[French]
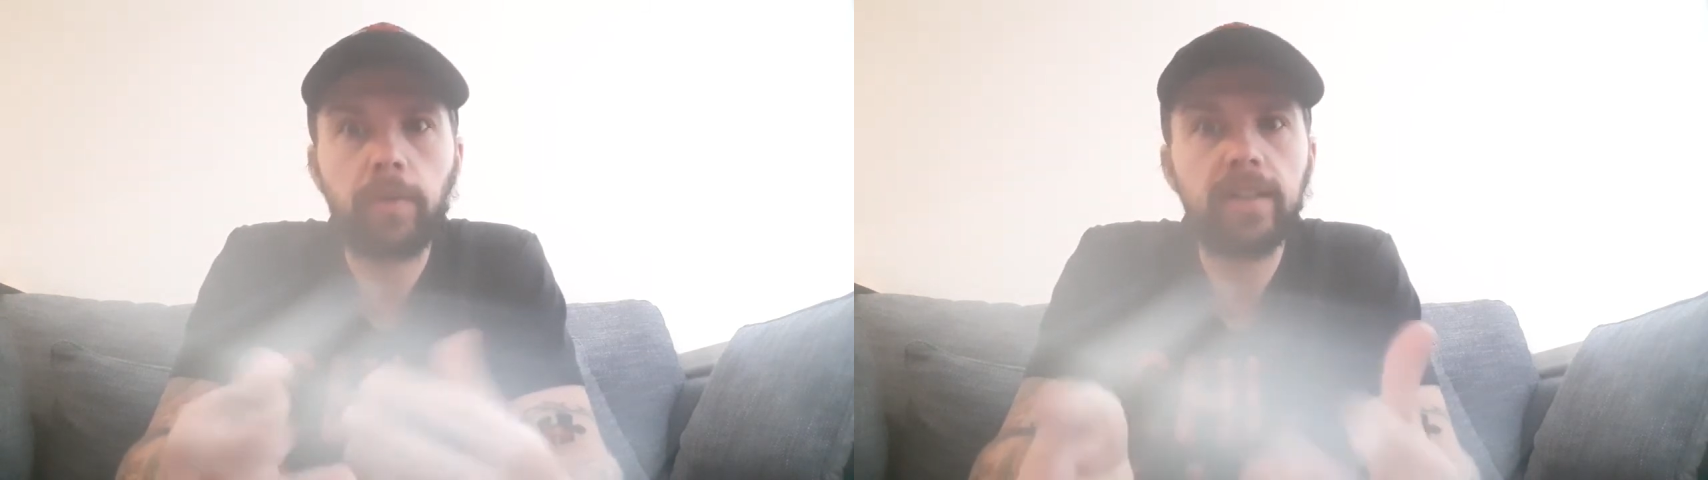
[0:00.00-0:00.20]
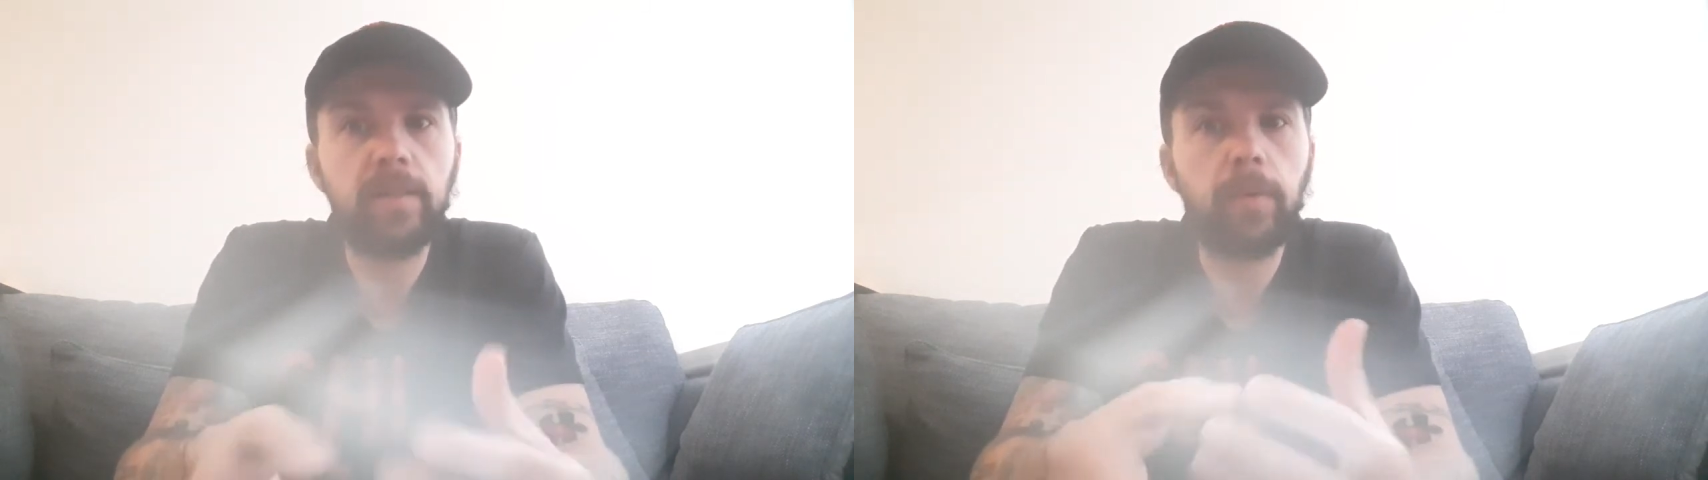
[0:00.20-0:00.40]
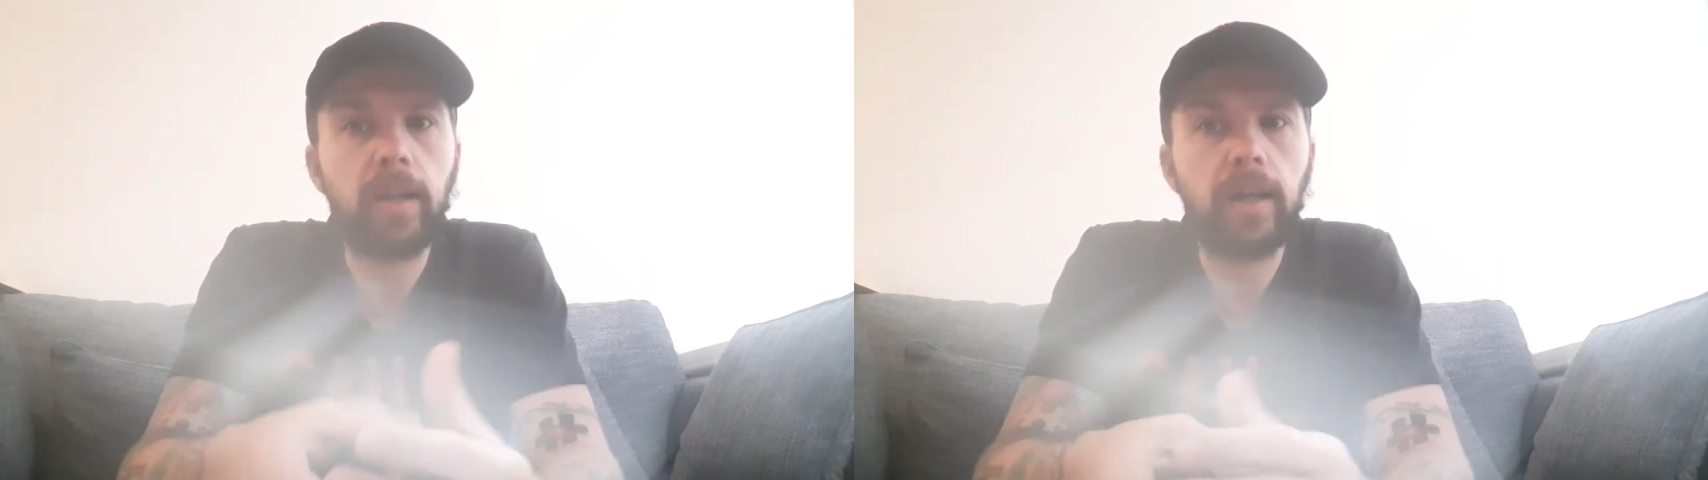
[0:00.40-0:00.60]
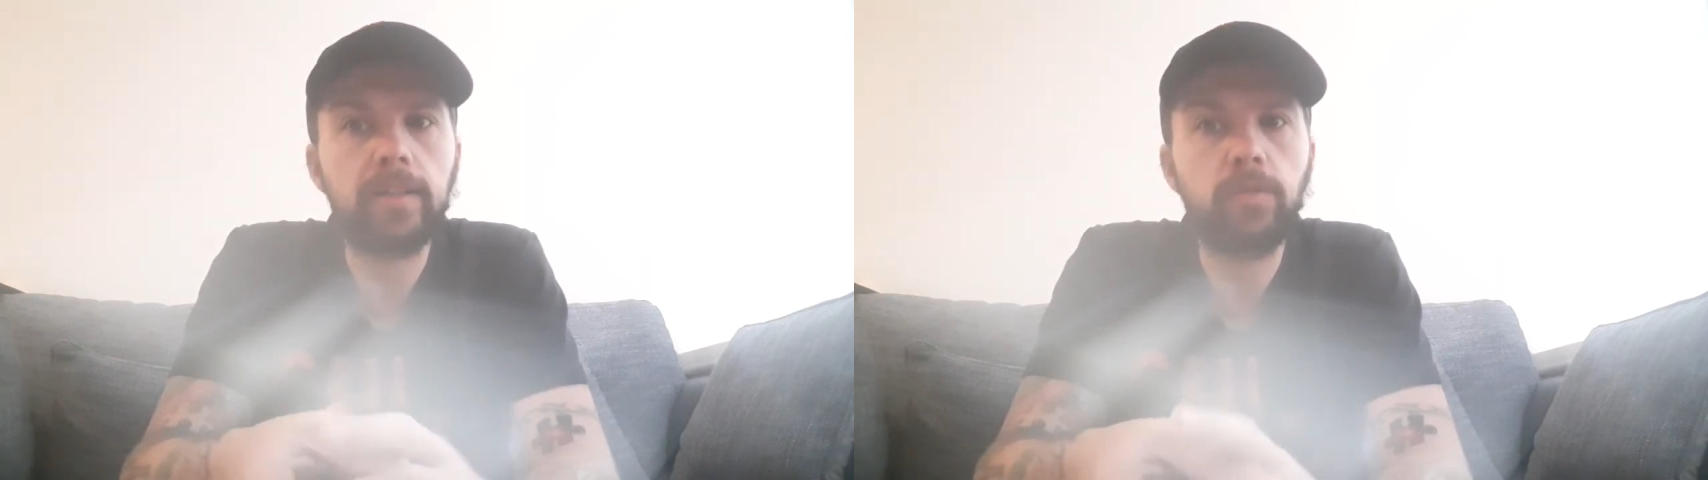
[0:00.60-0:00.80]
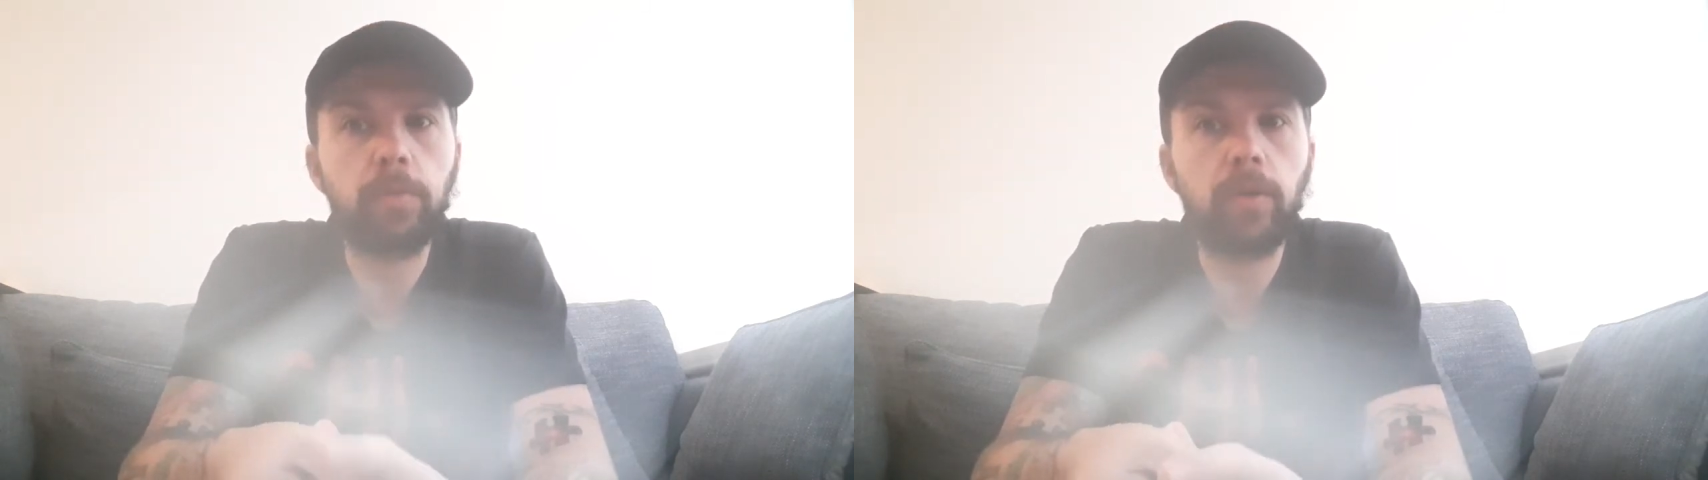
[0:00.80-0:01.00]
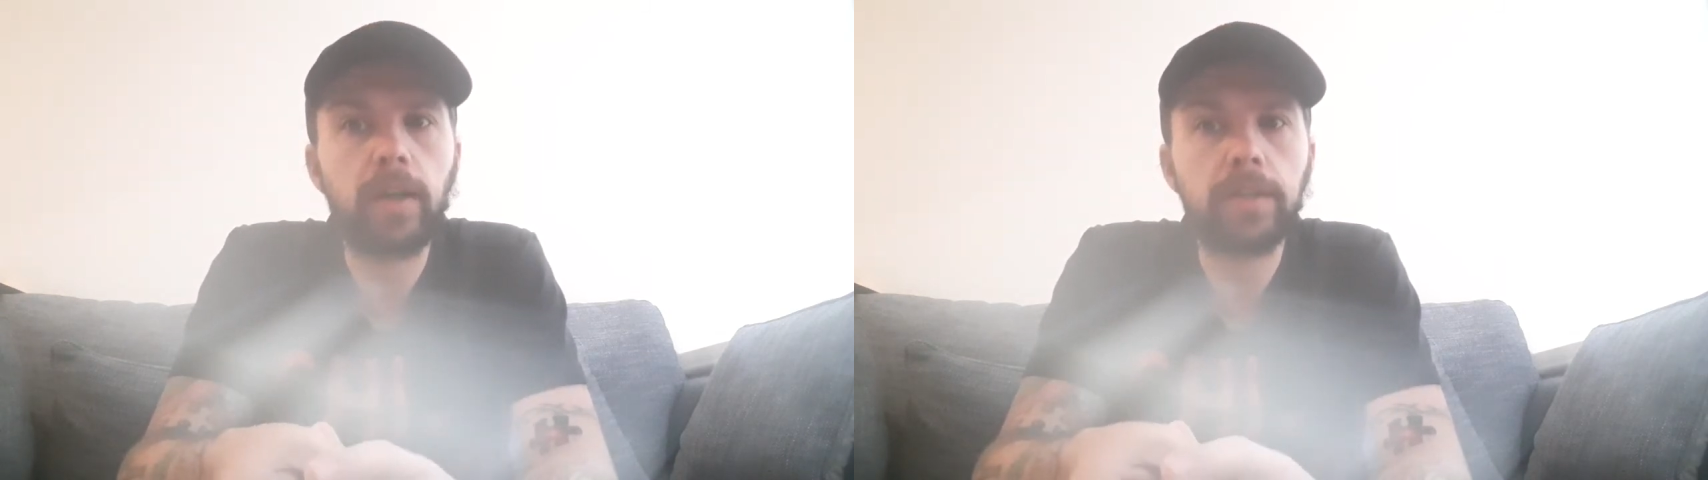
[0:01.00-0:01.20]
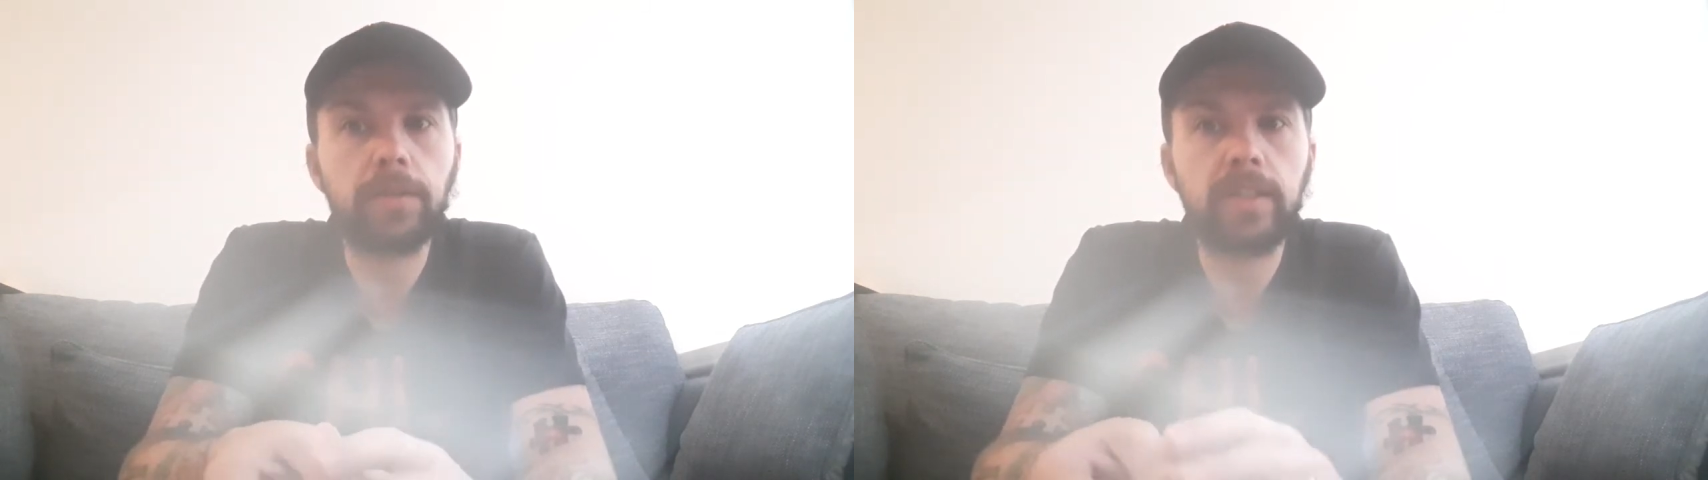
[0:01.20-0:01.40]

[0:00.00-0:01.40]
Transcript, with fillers: principal axe de progression,